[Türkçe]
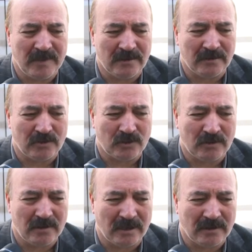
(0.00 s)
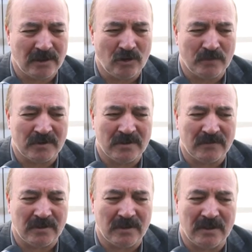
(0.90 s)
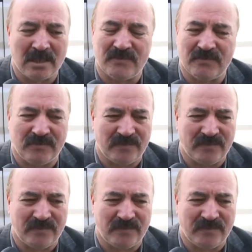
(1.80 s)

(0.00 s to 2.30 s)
ben e, şunu inanıyorum ki ilaç